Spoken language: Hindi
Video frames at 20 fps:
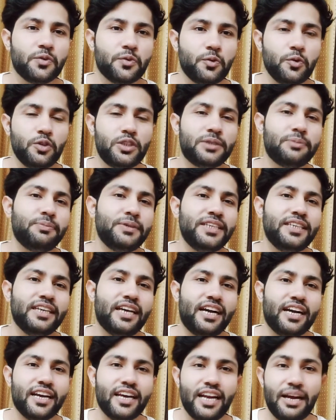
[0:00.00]
कुछ भी
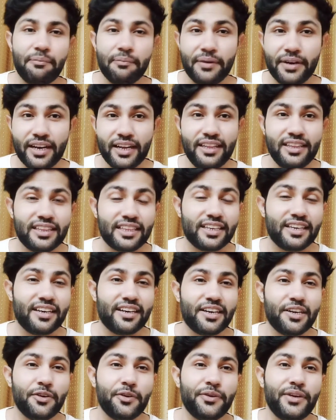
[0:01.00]
अगर आप गलत कर
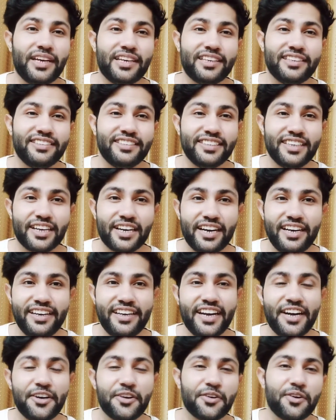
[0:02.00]
रहे हो या किसी का
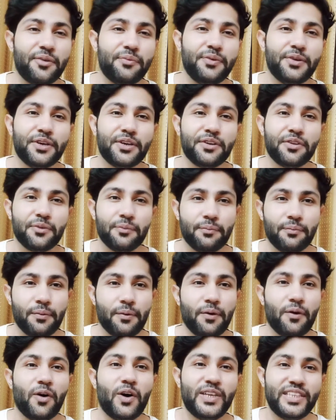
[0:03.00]
कंटेंट कॉपी कर रहे हो तो
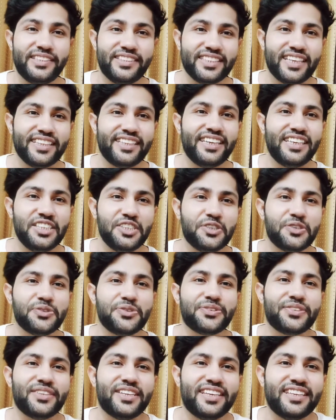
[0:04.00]
बहुत ज़्यादा
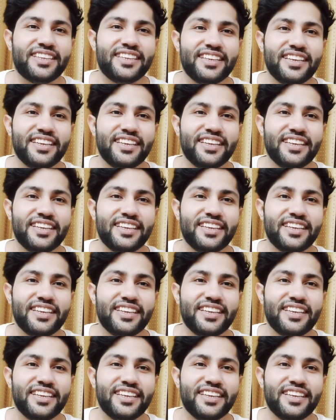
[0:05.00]
इश्यूज़ हैं